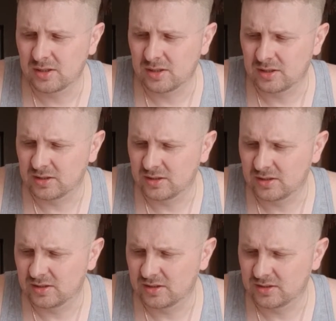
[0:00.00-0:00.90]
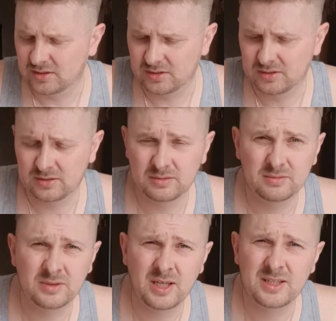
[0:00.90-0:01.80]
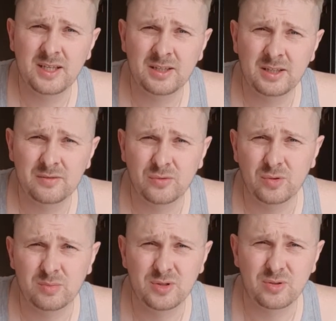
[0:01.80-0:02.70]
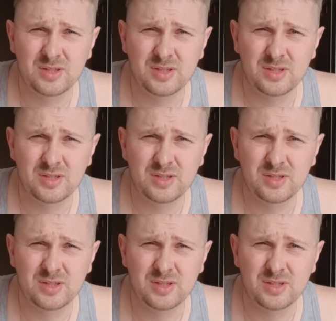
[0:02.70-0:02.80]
Э, отдельно на него обзор